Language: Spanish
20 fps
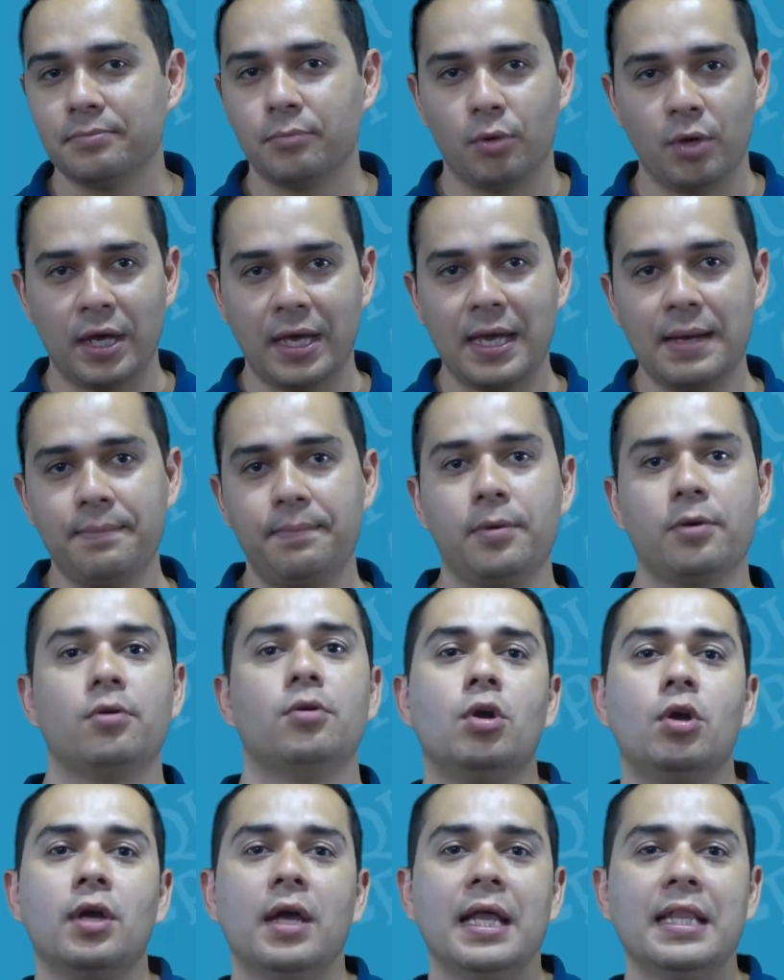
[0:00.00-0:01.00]
Por ejemplo,
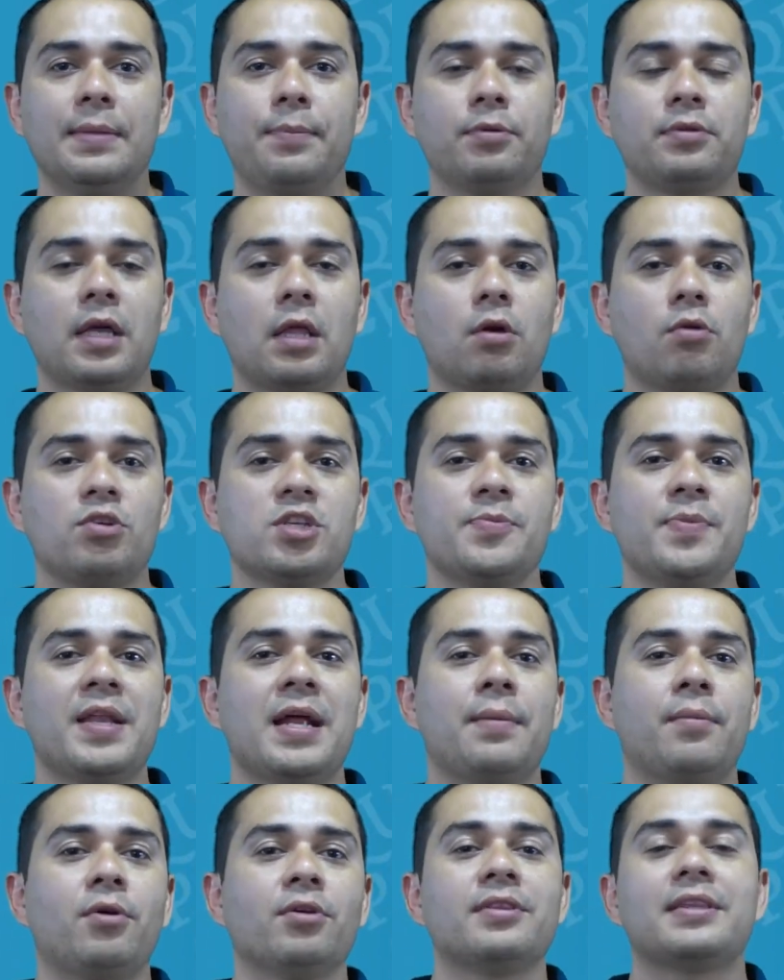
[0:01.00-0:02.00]
el diputado Luis
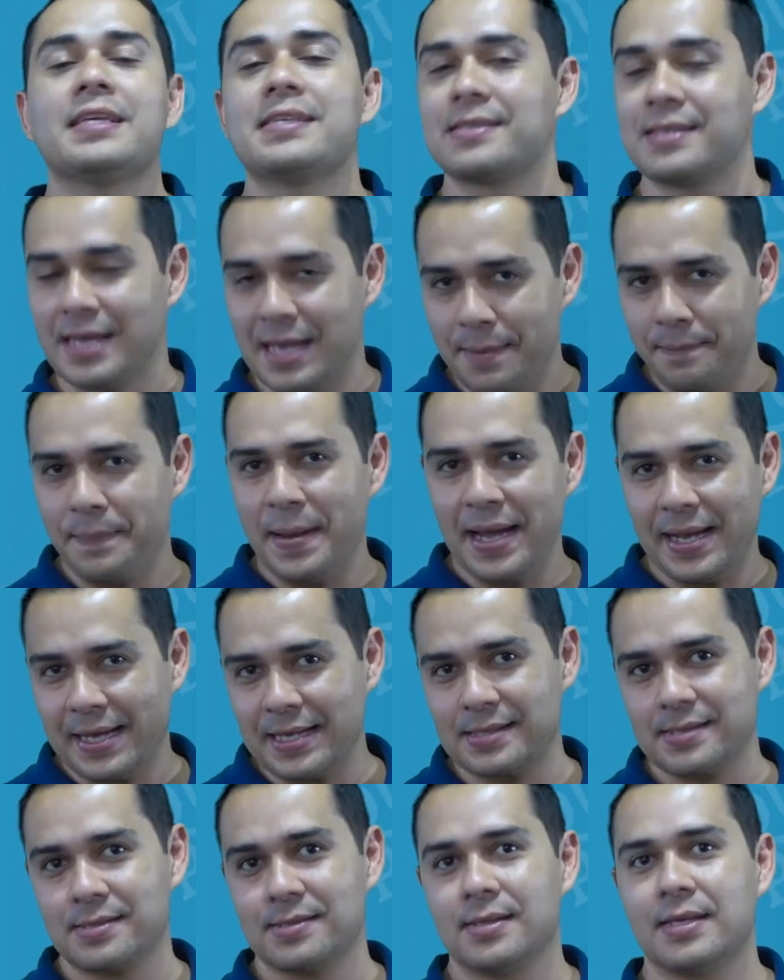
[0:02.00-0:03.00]
Miramontes, el
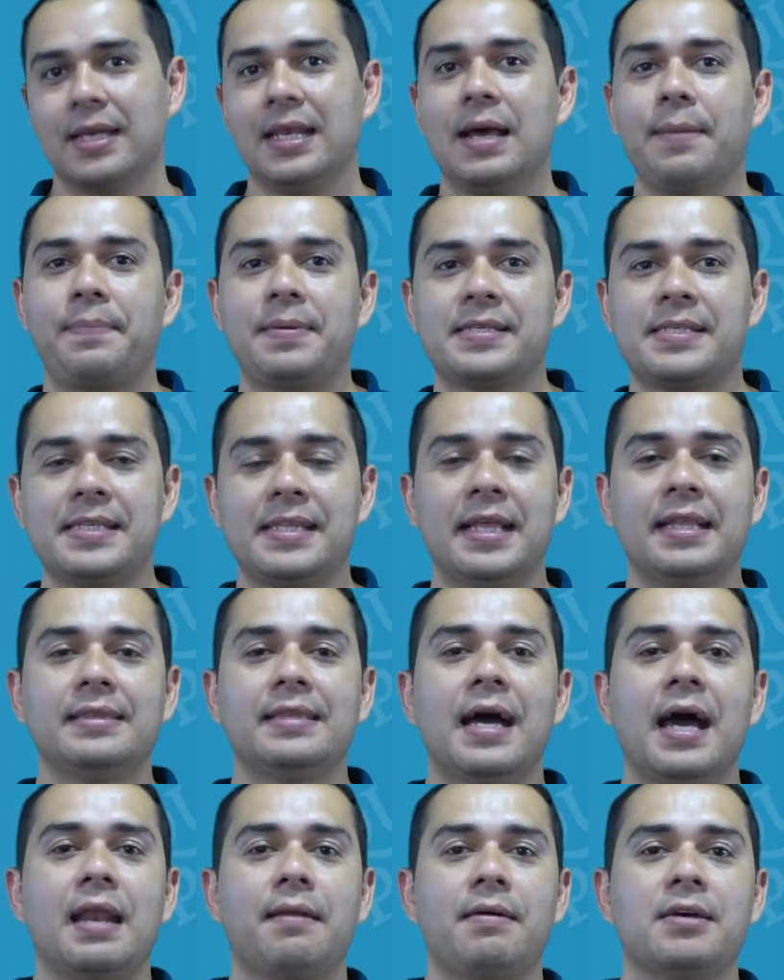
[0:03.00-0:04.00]
PECAS, y la
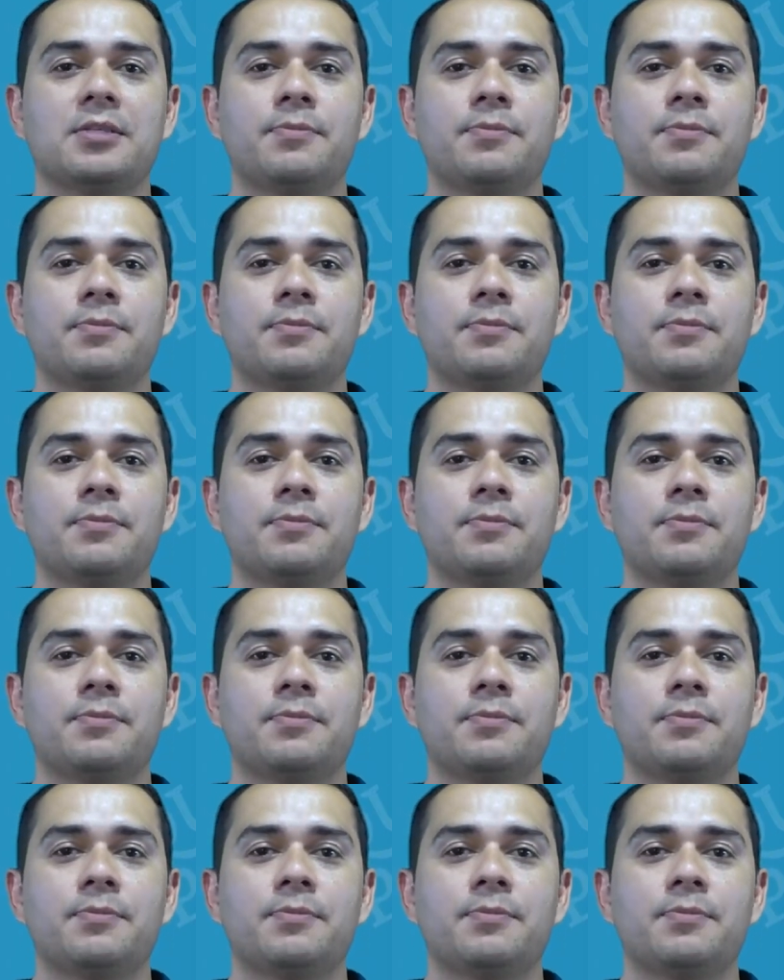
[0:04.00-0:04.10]
presidenta Alba